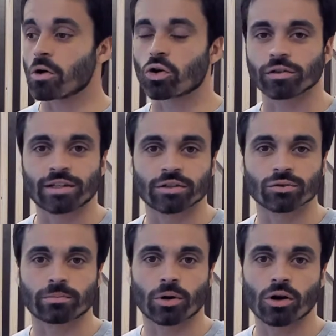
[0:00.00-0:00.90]
quand ils ont
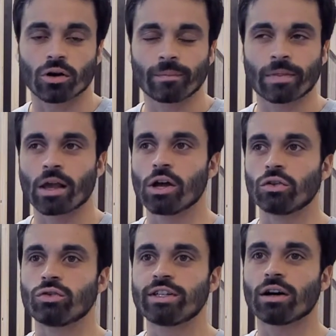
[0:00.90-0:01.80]
peur,
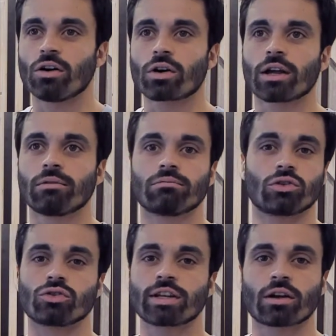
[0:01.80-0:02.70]
de dire ok,
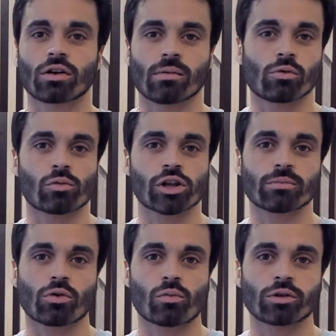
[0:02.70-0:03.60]
je sais qu'un bon moyen
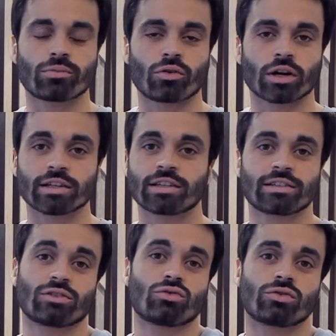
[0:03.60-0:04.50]
pour moi de progresser,
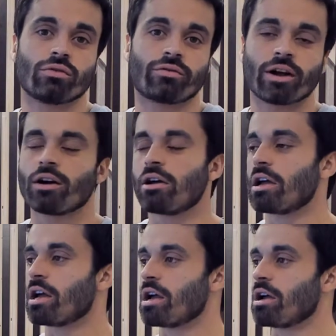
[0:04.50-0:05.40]
c'est juste de faire,
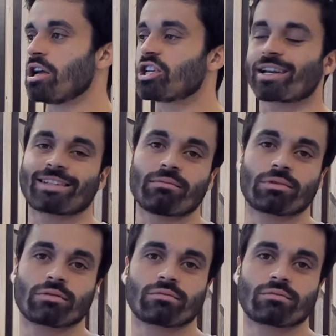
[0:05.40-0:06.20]
et j'accepte